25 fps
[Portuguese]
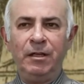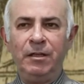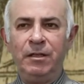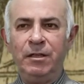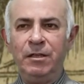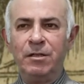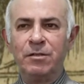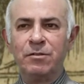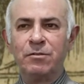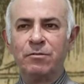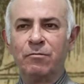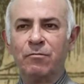
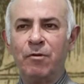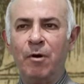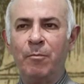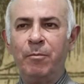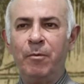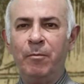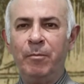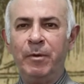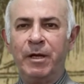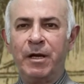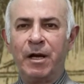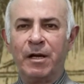início com a
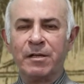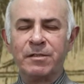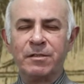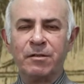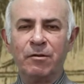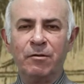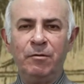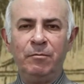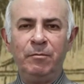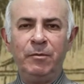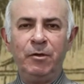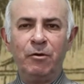
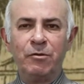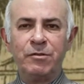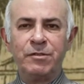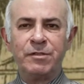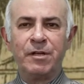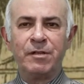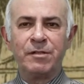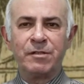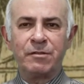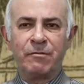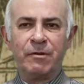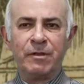publicação em
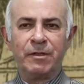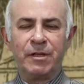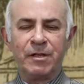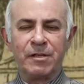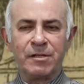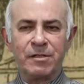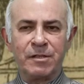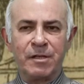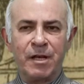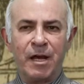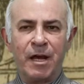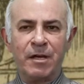
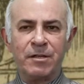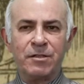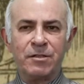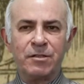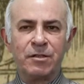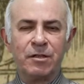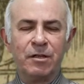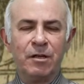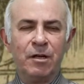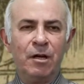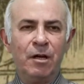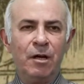
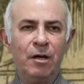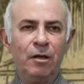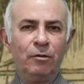1857